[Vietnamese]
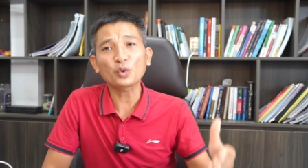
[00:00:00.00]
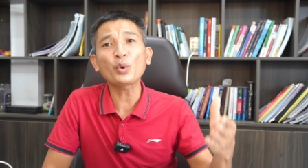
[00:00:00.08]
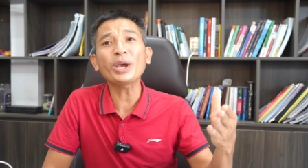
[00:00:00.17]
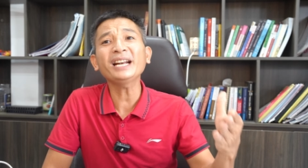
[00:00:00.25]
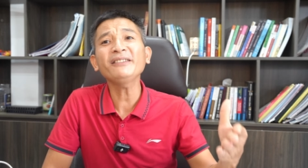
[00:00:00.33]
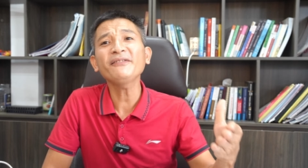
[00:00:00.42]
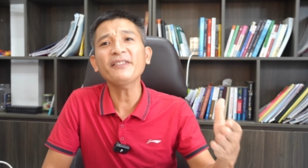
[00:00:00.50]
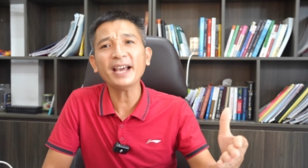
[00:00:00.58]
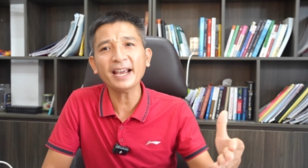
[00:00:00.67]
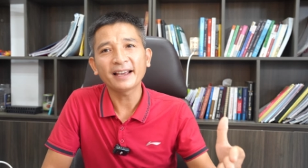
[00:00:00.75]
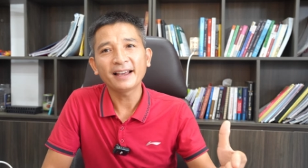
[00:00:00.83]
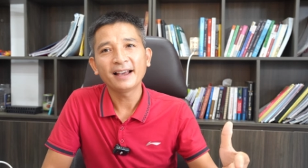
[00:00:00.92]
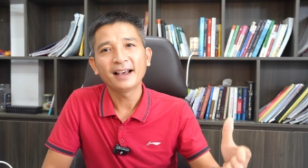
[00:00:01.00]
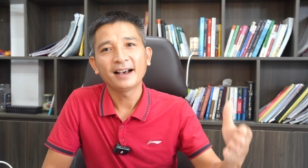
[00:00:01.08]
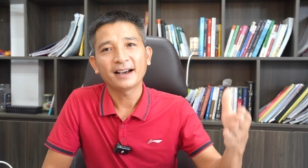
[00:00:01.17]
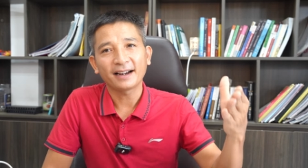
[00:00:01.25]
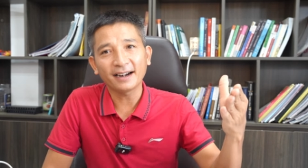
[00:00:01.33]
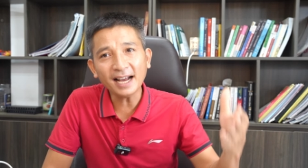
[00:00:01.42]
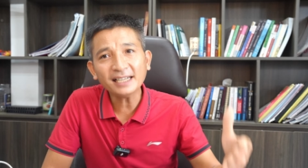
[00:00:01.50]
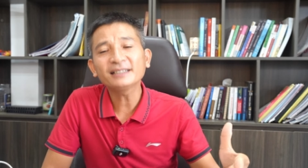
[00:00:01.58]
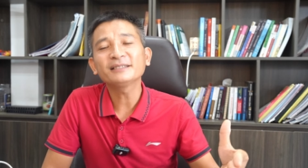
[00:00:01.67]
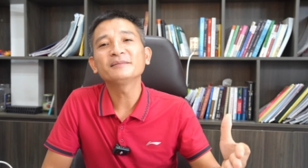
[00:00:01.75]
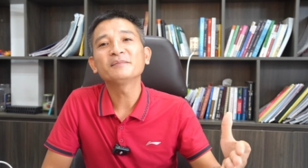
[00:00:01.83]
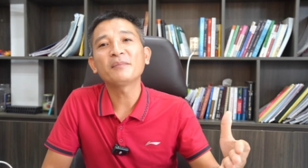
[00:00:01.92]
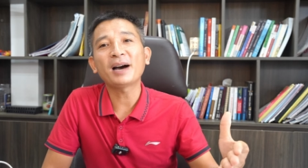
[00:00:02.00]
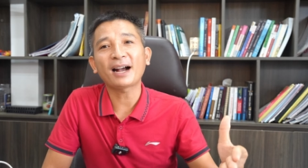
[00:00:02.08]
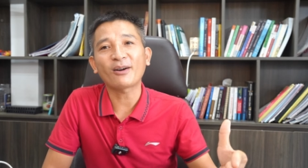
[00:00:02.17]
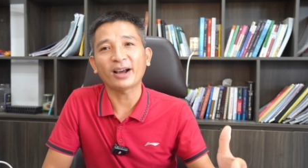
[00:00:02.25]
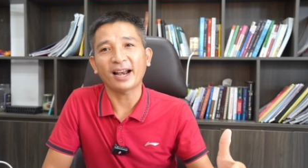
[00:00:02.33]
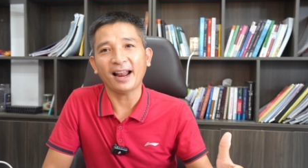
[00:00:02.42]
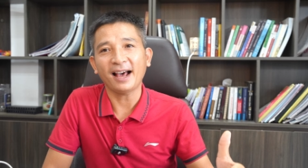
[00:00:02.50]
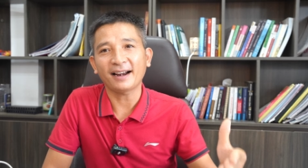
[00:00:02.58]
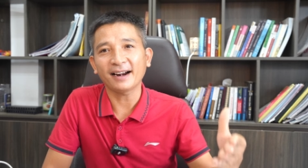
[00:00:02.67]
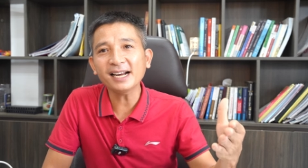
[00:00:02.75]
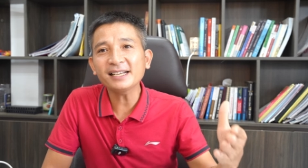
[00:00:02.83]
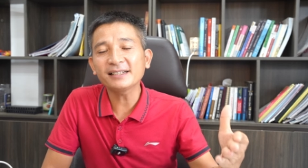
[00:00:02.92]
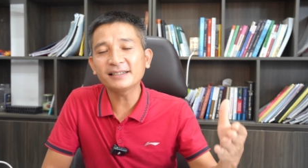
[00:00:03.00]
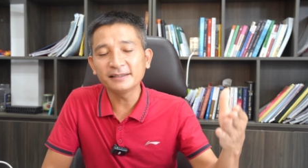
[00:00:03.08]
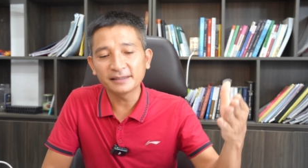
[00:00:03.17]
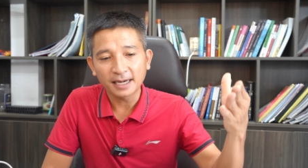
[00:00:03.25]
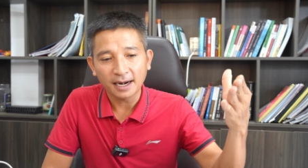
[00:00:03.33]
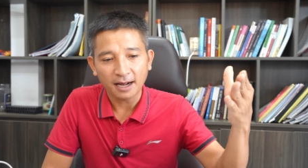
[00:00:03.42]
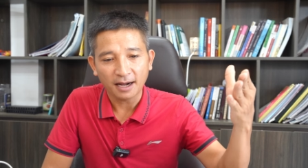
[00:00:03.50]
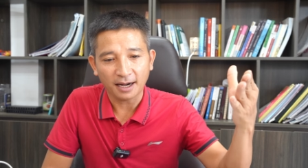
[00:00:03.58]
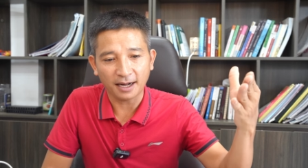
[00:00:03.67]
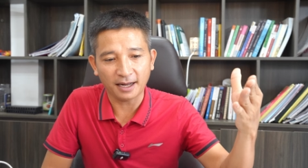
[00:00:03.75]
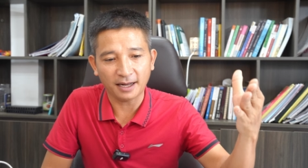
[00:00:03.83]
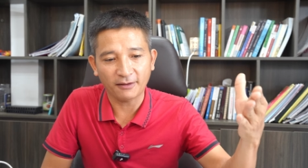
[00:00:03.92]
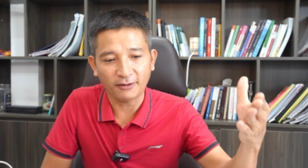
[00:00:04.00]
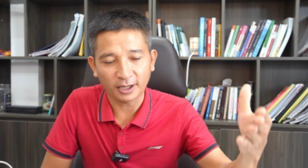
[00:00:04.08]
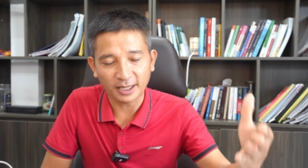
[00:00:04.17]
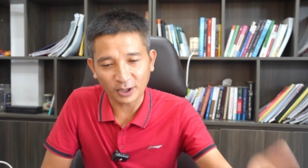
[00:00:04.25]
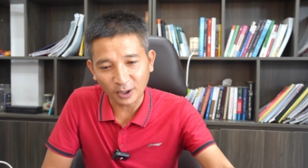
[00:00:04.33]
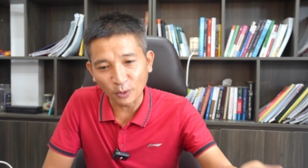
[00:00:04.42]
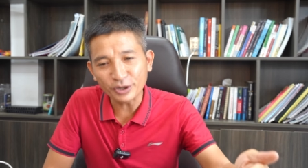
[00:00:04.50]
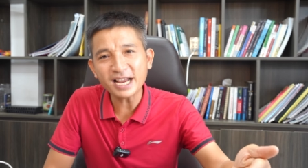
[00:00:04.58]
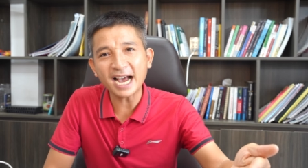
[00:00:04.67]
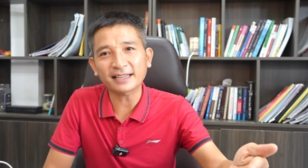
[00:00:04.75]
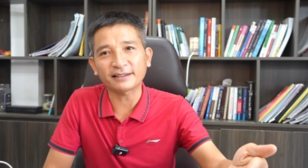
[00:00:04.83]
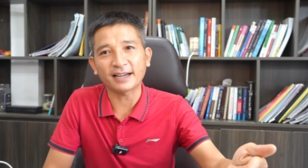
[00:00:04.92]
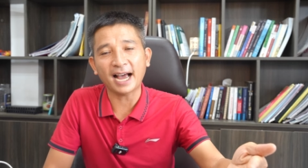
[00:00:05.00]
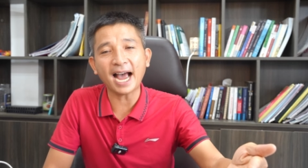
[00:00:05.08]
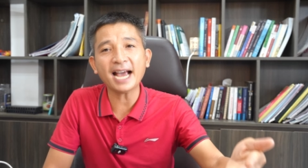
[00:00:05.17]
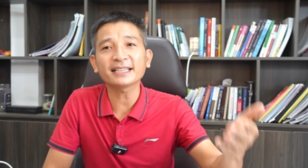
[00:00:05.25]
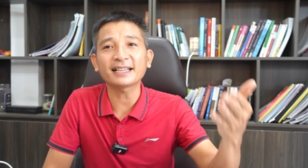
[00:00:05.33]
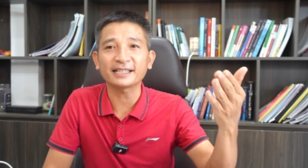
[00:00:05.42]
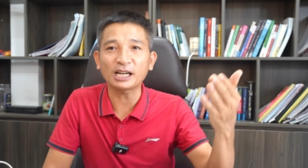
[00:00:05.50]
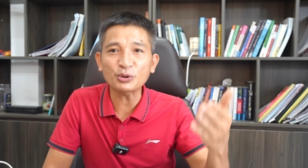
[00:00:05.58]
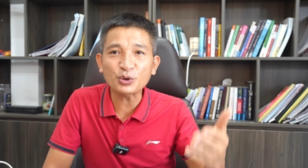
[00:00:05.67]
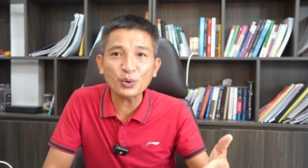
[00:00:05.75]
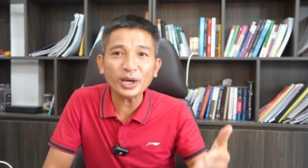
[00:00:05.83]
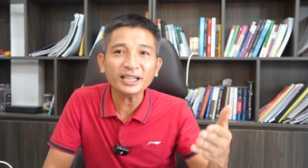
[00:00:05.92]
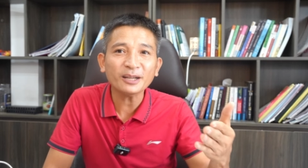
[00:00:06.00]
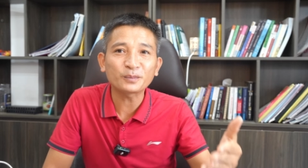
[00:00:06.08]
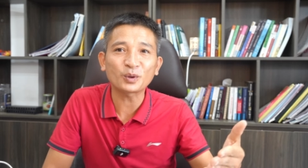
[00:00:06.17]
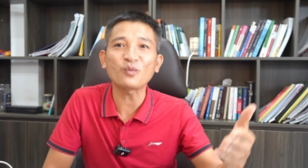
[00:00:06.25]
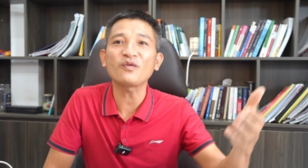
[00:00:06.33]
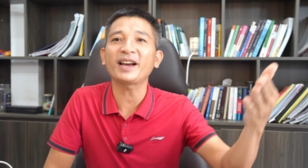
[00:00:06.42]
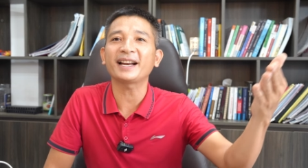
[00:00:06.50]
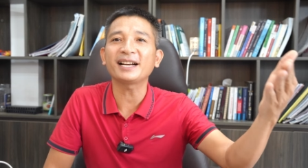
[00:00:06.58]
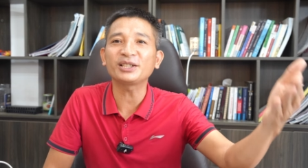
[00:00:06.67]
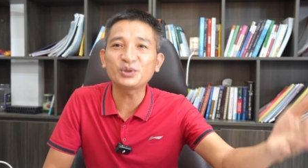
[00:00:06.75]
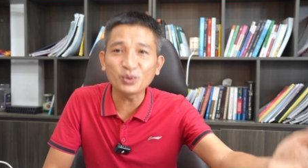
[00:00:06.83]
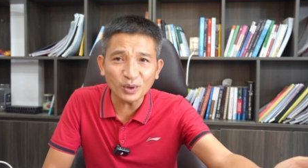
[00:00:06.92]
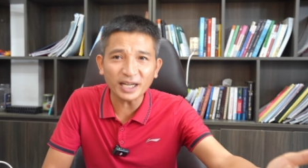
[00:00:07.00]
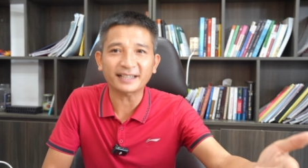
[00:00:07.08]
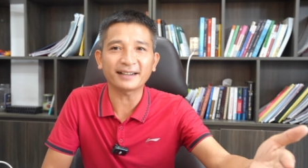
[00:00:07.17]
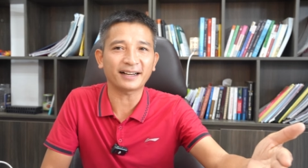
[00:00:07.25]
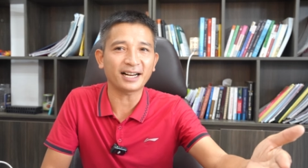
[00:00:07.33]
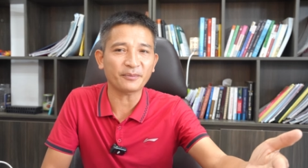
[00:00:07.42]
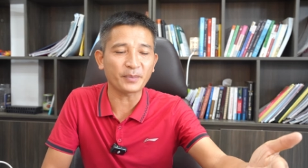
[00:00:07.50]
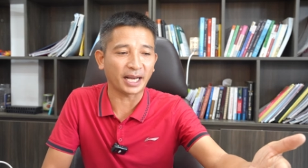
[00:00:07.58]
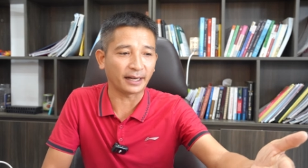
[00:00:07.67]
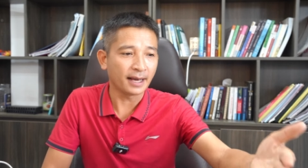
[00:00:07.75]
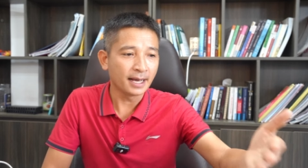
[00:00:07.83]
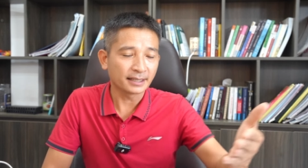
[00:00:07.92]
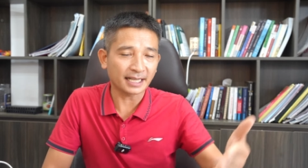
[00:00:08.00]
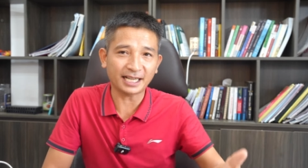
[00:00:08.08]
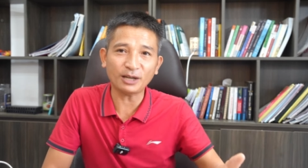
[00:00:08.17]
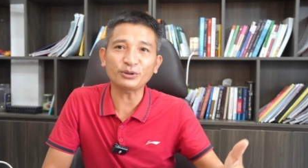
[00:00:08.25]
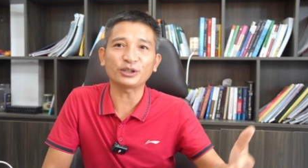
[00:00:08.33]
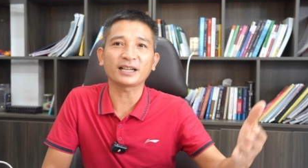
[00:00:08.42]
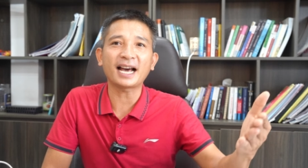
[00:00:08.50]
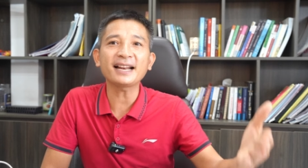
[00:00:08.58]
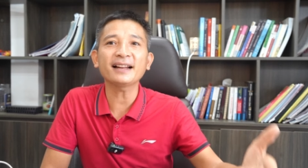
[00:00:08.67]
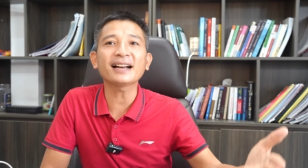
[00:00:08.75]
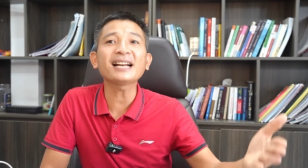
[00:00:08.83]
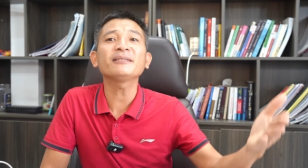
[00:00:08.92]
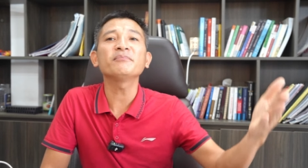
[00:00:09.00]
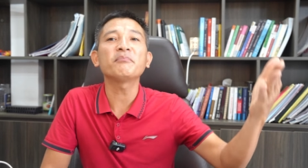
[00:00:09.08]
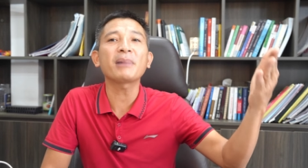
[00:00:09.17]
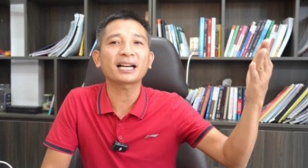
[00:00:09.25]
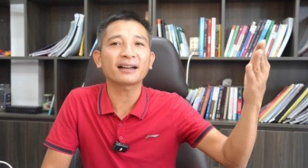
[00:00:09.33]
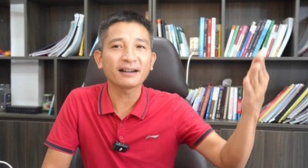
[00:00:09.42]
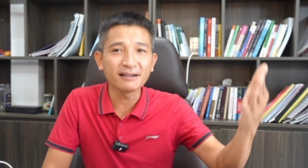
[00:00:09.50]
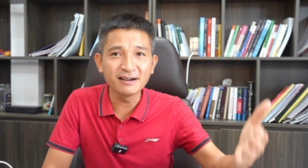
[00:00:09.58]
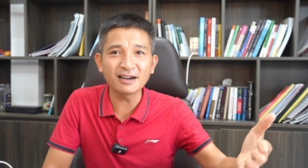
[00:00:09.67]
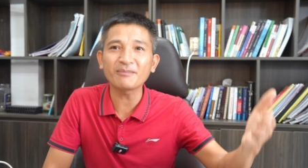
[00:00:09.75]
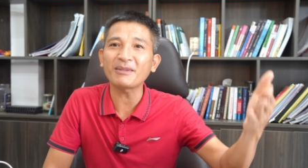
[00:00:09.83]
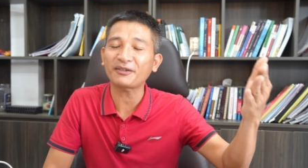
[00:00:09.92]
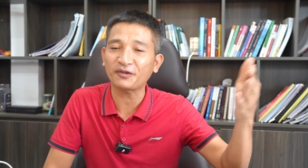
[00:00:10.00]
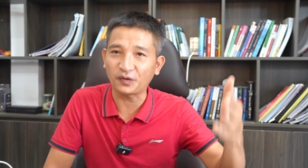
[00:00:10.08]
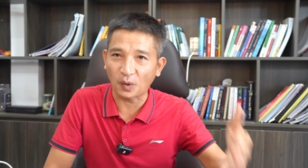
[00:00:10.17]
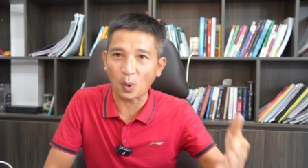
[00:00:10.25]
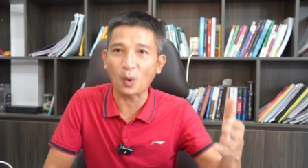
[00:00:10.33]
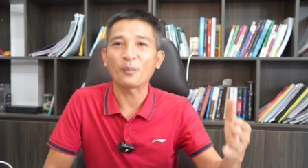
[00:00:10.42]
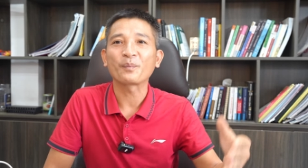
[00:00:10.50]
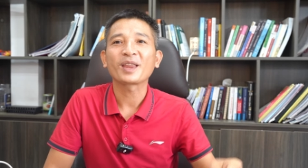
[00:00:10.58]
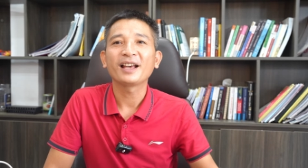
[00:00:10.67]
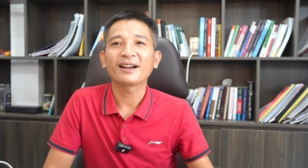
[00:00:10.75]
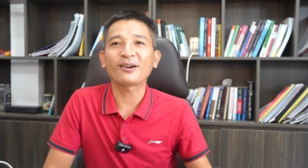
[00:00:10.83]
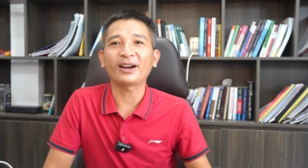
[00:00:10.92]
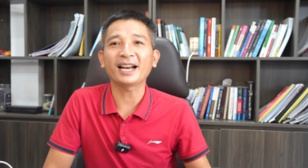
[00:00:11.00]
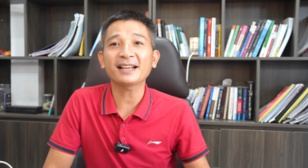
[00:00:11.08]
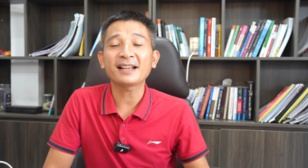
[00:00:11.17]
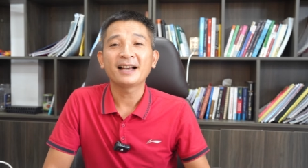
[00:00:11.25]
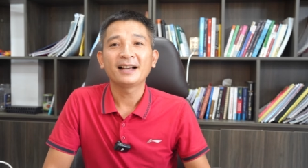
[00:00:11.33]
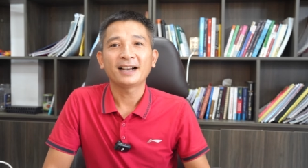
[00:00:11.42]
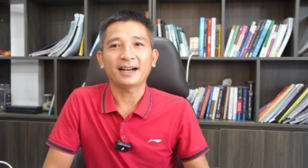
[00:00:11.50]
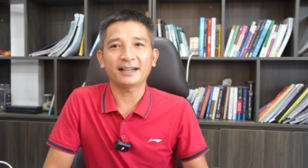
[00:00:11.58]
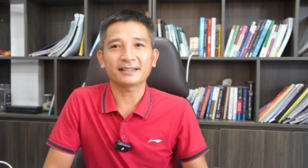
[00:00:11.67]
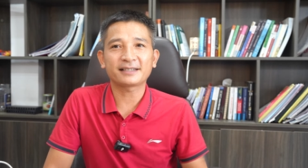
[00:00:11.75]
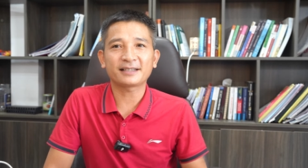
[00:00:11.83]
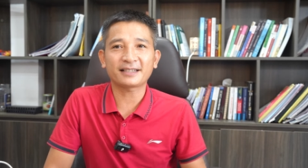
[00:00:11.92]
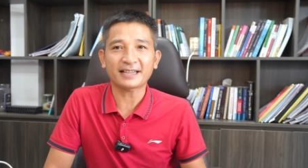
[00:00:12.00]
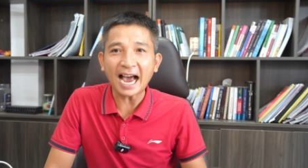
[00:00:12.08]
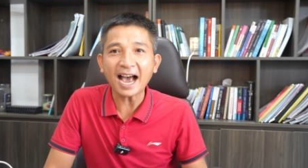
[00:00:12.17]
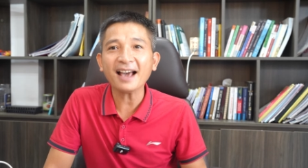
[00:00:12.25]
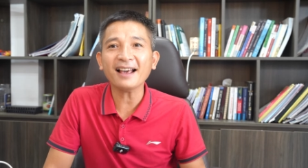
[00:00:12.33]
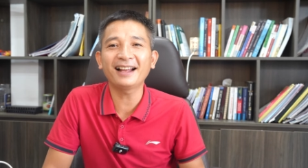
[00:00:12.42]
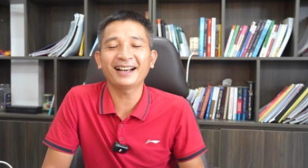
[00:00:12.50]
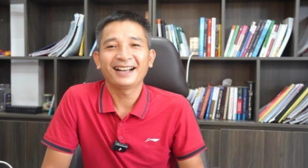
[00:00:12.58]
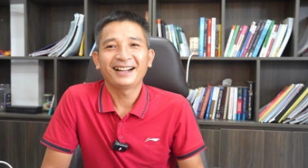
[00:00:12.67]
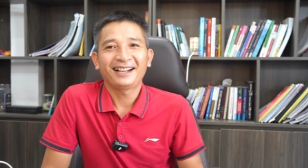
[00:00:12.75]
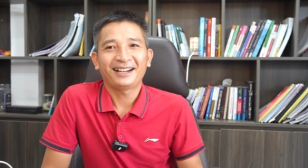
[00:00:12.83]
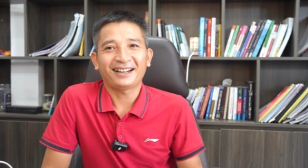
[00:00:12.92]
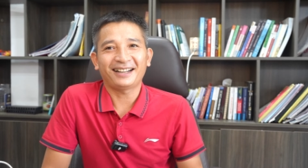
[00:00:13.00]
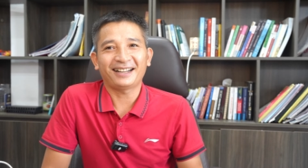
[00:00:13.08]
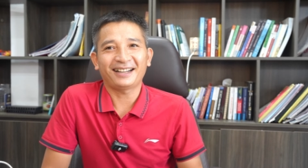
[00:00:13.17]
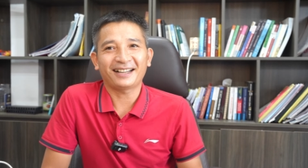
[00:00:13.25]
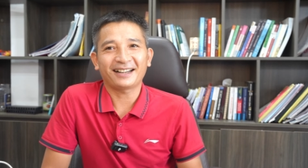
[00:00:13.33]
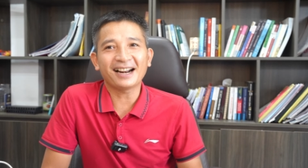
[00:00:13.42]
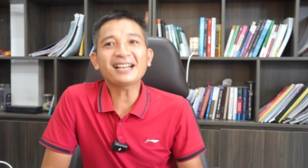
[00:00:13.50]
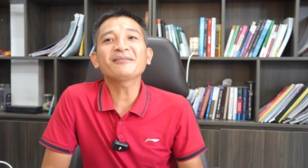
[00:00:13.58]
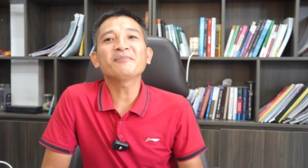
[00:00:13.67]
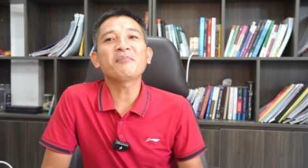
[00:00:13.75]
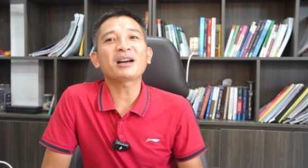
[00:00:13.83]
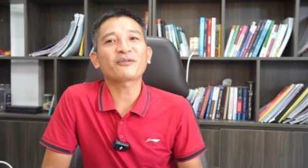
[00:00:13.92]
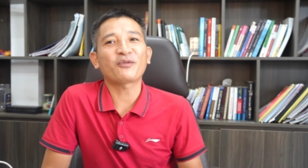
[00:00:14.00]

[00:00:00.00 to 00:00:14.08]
chuyên về đất mà gọi là đất à, ngôi nhà thứ hai, tại sao chuyên tập trung về đất du lịch là đất biển, tại sao trước đây là đất mặt đường, mặt phố, gọi là à, cha à, đất mặt